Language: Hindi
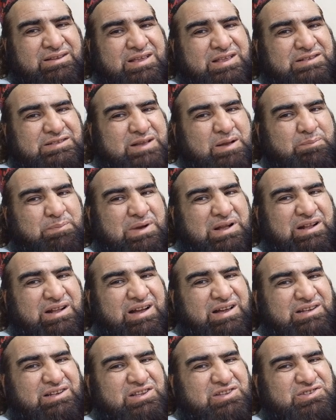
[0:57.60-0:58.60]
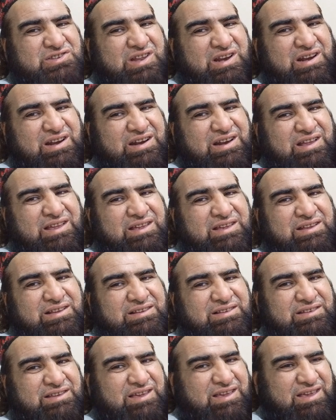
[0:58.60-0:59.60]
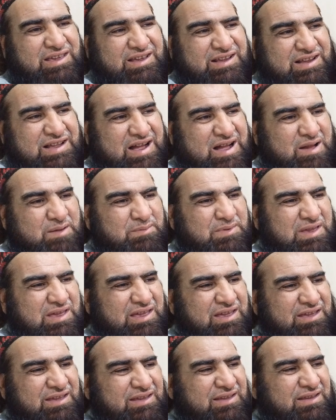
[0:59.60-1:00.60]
इसका पंखा नहीं चल रहा है ये एक काम है